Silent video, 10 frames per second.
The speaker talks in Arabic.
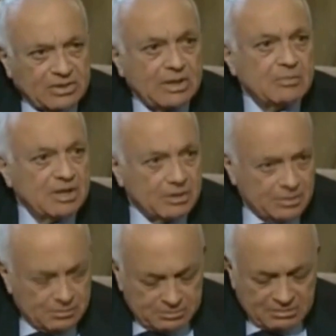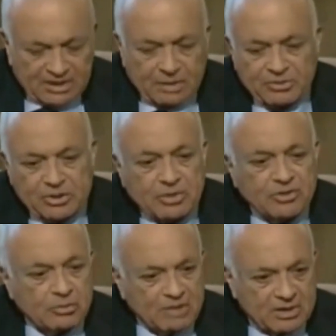العربي يعتبر أن مهمة
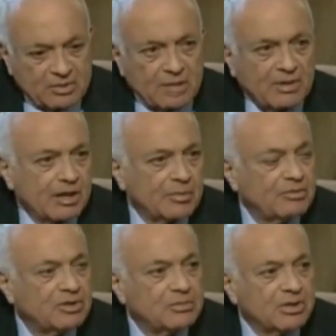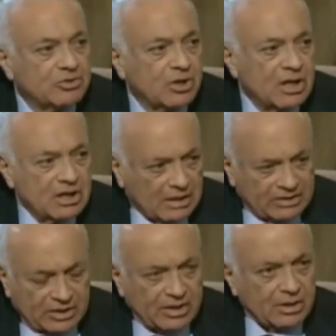المراقبين تعقدت
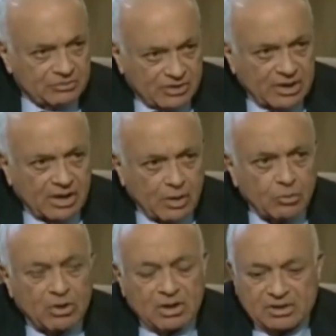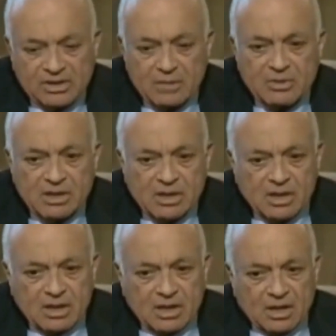كثيرا ويتحدث عن تقارير
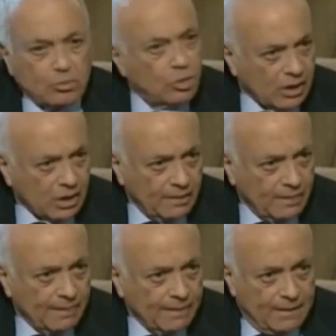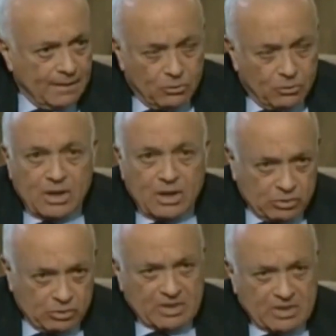مقلقة للغاية واردة
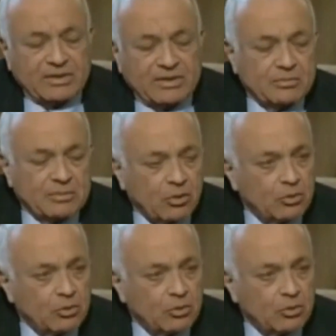من دمشق